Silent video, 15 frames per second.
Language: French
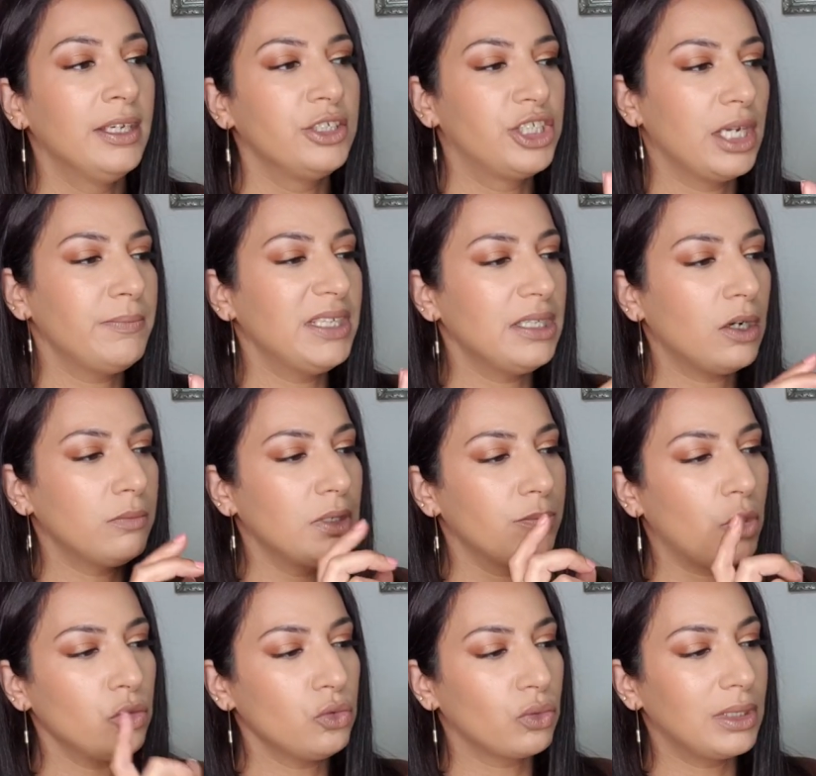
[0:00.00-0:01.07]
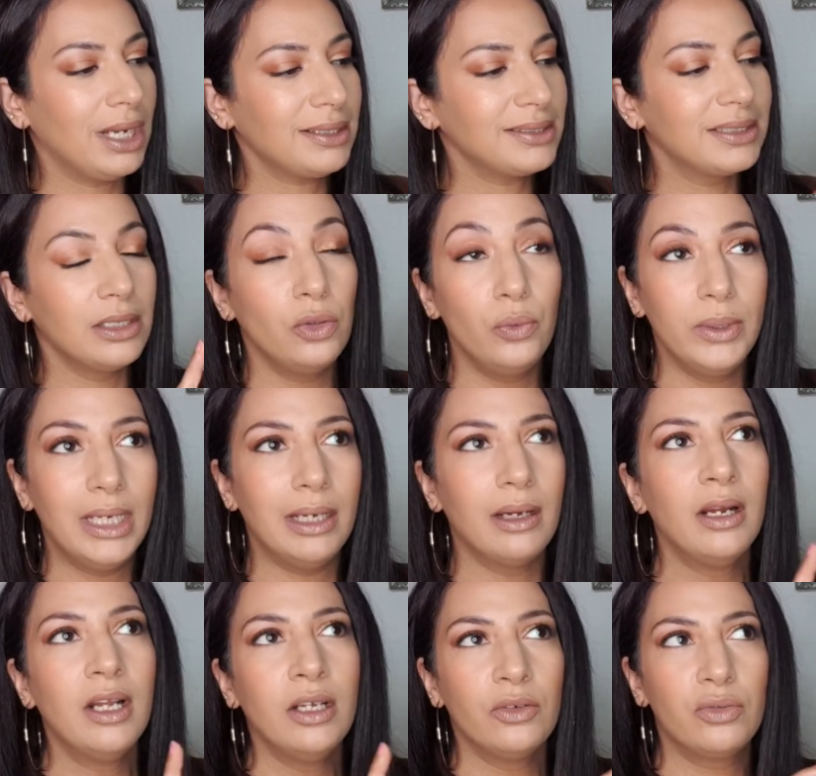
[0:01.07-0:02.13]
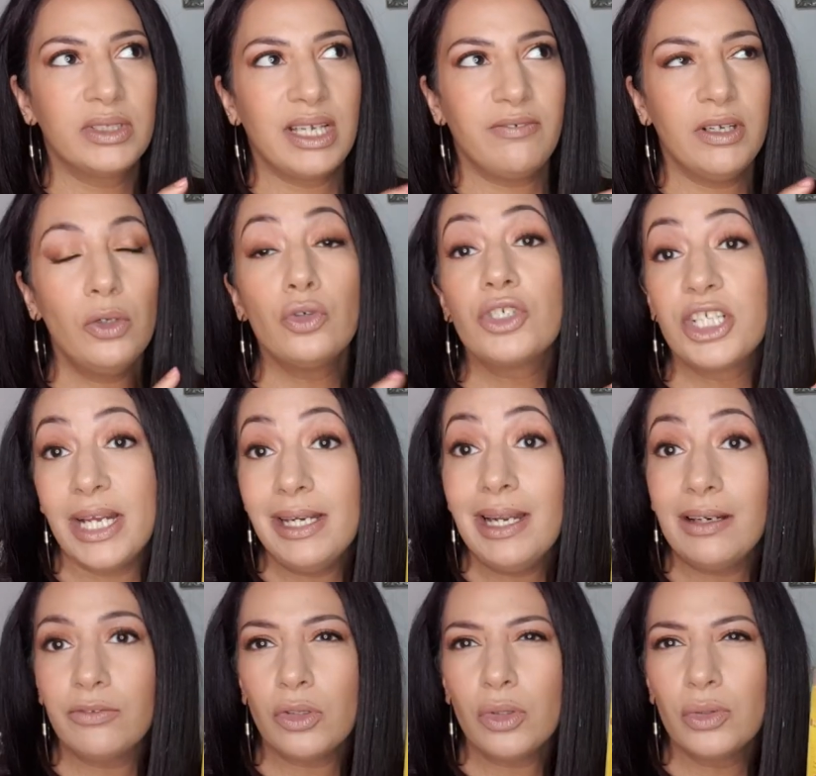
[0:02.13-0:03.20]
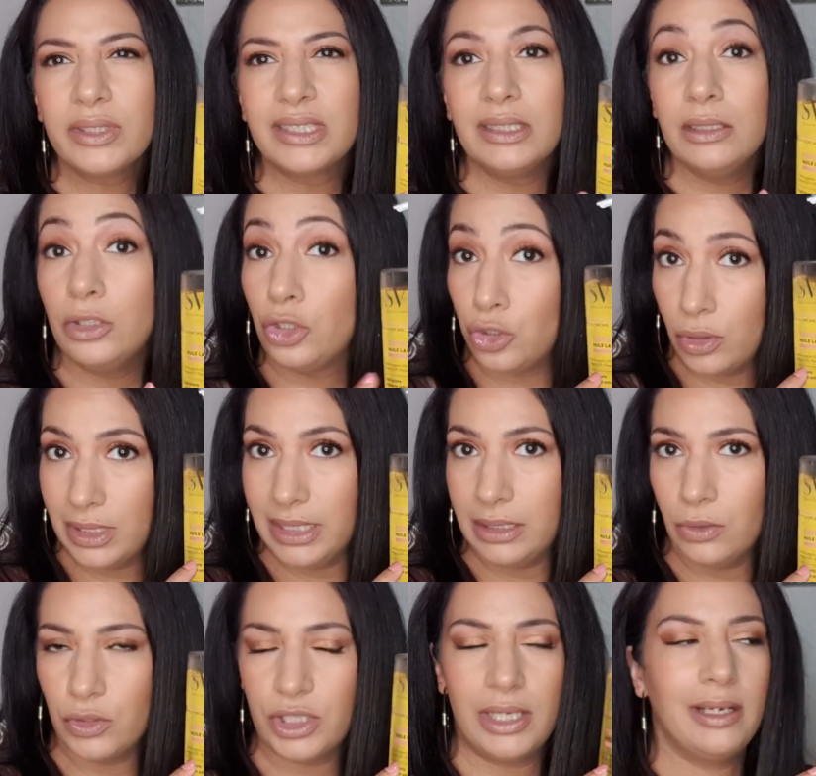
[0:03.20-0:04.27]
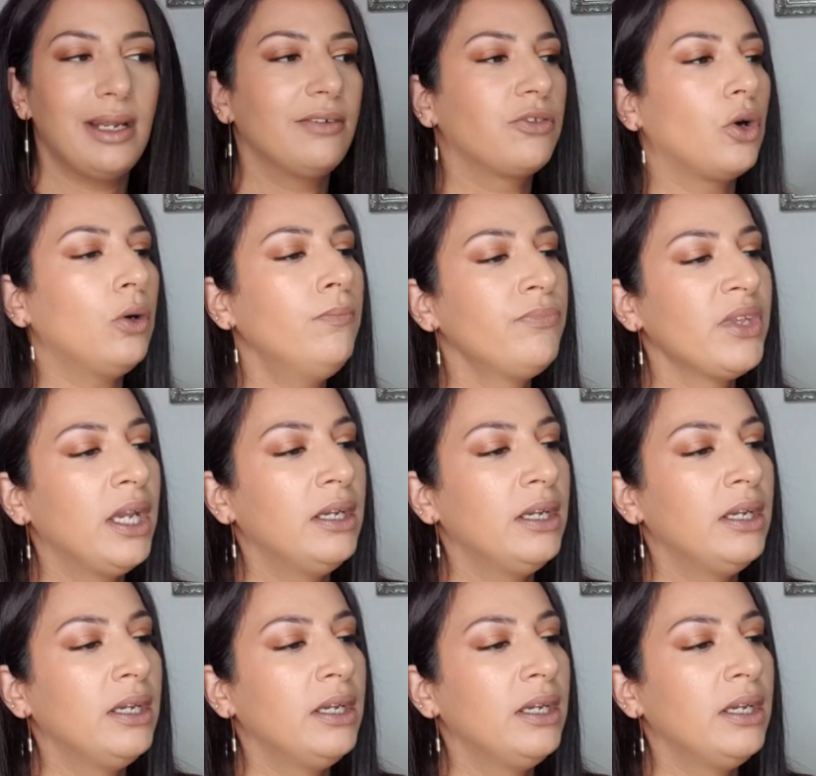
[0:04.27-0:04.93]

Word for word: J'aime énormément. Donc là, c'est l'huile. Vous avez le gel lavant aussi. Je l'ai, le gel lavant.